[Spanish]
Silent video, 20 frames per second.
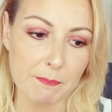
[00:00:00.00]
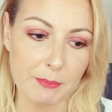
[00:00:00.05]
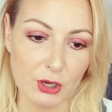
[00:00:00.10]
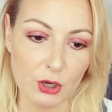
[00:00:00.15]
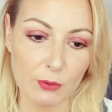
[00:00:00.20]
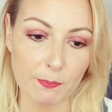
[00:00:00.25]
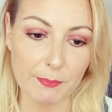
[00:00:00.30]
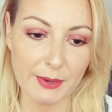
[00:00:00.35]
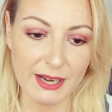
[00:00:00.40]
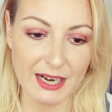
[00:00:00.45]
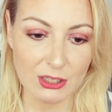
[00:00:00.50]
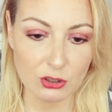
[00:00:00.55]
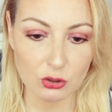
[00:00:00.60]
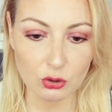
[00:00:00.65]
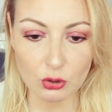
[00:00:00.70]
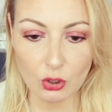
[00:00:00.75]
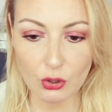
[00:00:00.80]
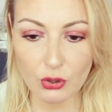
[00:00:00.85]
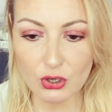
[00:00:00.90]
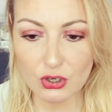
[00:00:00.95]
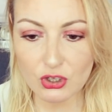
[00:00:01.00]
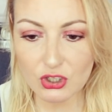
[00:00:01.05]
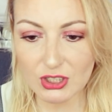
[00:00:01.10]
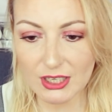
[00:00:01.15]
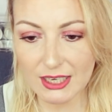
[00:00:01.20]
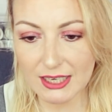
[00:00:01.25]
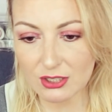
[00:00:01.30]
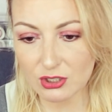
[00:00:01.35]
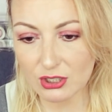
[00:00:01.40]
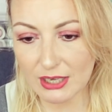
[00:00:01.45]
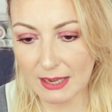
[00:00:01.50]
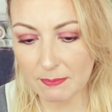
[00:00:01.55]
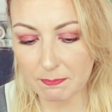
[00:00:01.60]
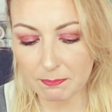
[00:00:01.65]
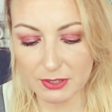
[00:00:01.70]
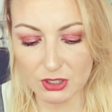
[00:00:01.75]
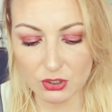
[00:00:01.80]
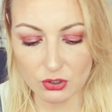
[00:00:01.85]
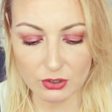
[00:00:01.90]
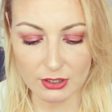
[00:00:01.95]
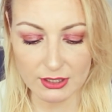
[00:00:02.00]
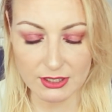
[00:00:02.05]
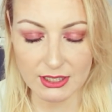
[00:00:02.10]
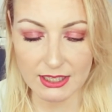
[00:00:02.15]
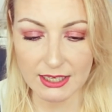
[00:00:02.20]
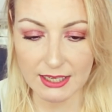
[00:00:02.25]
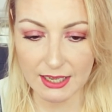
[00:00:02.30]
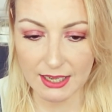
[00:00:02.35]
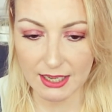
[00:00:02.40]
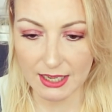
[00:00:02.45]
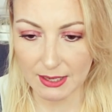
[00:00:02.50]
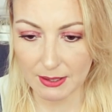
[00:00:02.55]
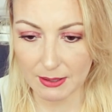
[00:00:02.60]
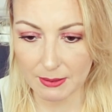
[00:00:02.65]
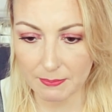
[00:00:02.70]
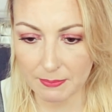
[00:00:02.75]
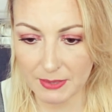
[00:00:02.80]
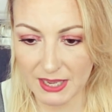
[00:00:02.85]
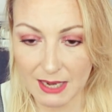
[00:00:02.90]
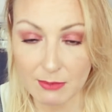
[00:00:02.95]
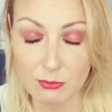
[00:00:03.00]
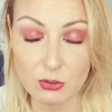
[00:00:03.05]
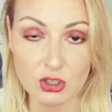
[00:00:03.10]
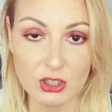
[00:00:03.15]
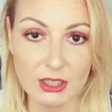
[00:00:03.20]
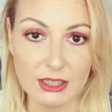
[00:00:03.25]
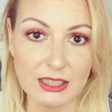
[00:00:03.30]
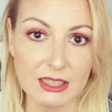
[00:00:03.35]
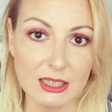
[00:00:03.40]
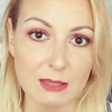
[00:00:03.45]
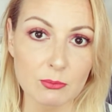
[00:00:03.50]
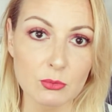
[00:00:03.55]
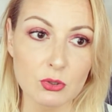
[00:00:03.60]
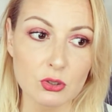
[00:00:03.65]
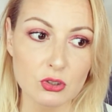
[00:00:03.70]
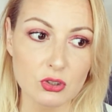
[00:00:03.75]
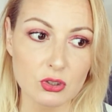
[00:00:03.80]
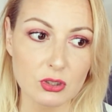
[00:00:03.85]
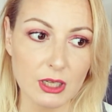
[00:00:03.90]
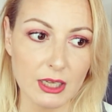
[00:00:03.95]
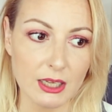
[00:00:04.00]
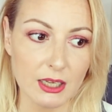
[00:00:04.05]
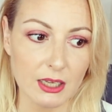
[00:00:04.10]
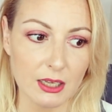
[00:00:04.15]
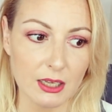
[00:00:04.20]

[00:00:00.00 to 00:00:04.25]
Pero para todas esas personas que eh, veamos que tenemos